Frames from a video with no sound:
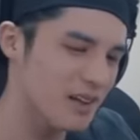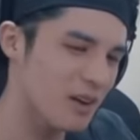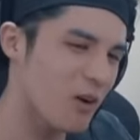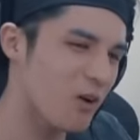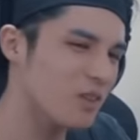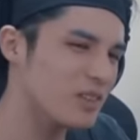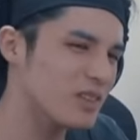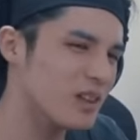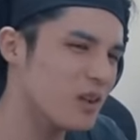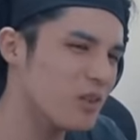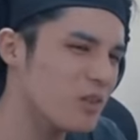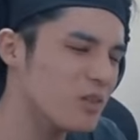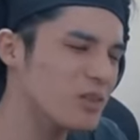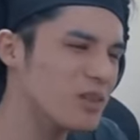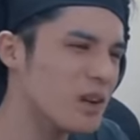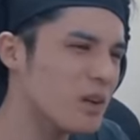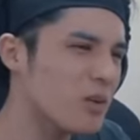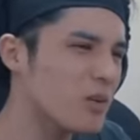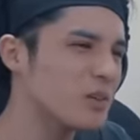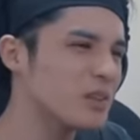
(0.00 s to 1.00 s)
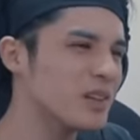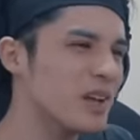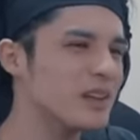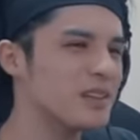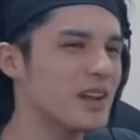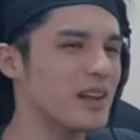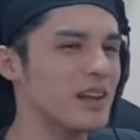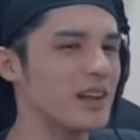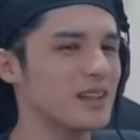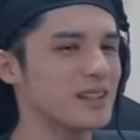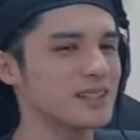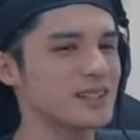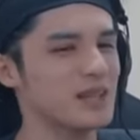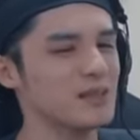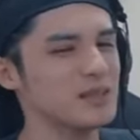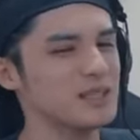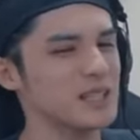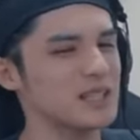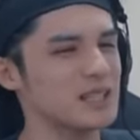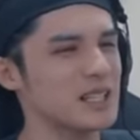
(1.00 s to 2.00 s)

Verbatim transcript: こんなこんなこんなんで、スタビさ